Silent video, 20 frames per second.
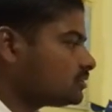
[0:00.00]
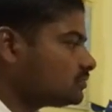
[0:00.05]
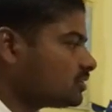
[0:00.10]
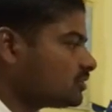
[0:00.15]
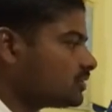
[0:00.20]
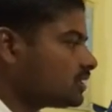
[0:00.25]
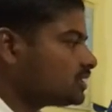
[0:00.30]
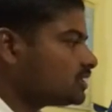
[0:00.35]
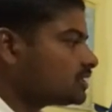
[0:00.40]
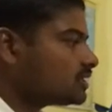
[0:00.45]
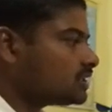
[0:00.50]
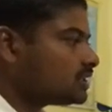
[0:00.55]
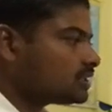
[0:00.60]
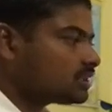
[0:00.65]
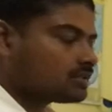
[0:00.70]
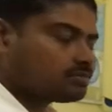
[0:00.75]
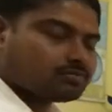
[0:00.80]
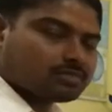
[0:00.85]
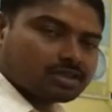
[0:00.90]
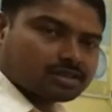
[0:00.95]

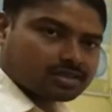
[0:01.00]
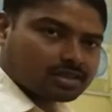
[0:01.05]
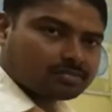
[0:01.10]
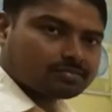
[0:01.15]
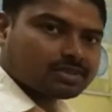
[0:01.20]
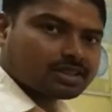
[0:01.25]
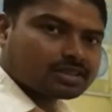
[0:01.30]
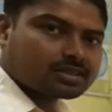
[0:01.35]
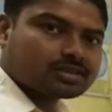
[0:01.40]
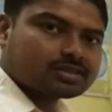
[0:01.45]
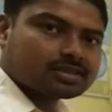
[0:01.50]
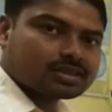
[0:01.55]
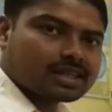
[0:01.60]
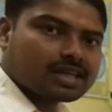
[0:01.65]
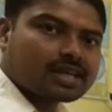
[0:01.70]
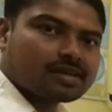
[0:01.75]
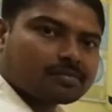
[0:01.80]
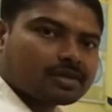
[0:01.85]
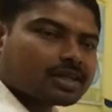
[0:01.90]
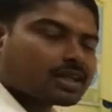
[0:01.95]
विभिन्न सब्जेक्ट से
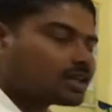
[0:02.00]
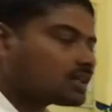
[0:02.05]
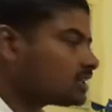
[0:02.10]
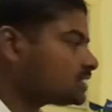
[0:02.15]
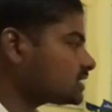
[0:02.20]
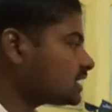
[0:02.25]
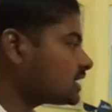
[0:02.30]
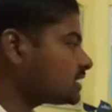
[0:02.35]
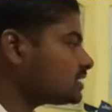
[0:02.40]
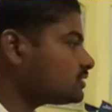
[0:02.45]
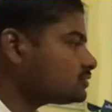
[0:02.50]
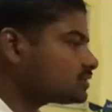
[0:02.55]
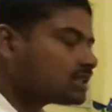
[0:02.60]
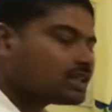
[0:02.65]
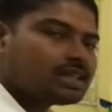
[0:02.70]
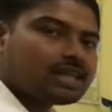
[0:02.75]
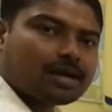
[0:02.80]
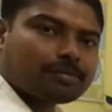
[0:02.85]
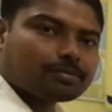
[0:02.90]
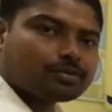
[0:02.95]
एम करना चाहते हैं
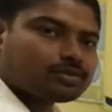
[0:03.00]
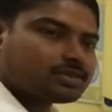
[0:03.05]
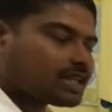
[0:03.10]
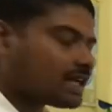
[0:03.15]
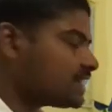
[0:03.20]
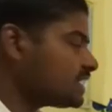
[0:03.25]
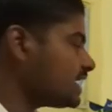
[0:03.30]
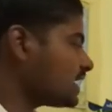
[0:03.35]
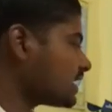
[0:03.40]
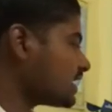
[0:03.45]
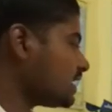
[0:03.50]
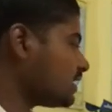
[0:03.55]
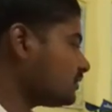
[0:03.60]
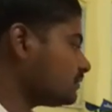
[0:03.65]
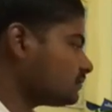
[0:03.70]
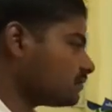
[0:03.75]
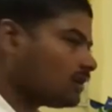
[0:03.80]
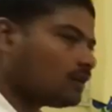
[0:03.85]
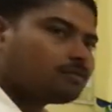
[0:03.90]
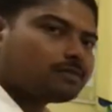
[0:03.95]
उसके लिए आपको चाहिए क्या
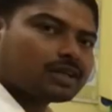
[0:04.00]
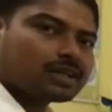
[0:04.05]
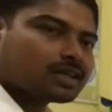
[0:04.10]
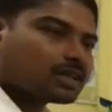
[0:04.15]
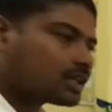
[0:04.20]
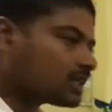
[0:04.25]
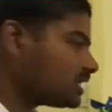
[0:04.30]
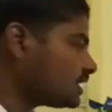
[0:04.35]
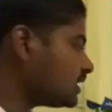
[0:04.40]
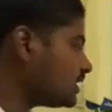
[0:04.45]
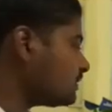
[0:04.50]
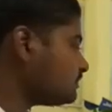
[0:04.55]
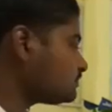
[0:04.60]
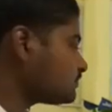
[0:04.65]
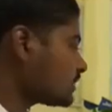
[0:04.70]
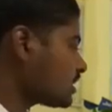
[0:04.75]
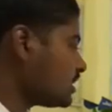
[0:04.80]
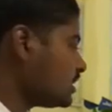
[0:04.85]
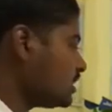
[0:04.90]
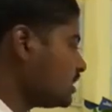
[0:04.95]
फॉर्म भरने के लिए
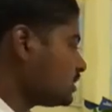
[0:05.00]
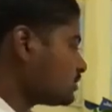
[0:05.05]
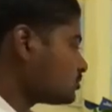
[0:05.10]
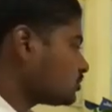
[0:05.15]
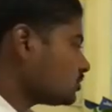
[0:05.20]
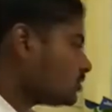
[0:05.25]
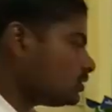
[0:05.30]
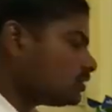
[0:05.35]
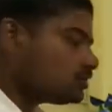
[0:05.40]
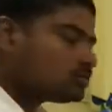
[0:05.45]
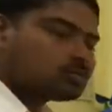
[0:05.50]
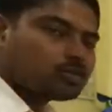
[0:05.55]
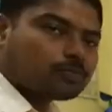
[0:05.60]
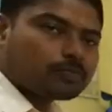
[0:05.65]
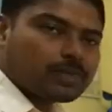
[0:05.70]
तो जो